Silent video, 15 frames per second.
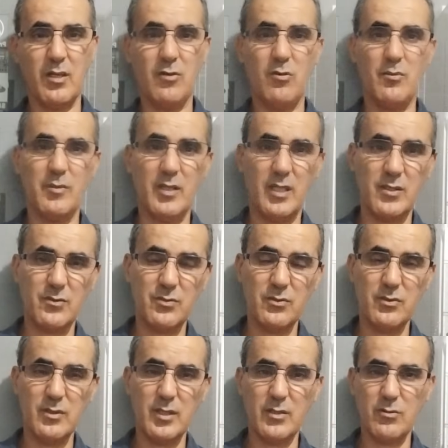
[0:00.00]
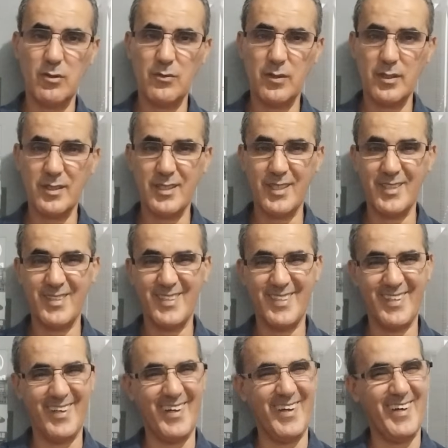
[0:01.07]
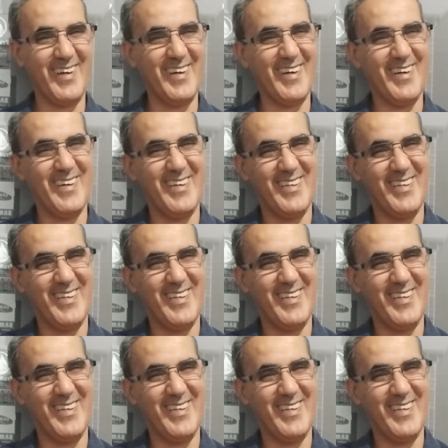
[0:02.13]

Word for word: أول من عند فلان ولا فلتان يا حا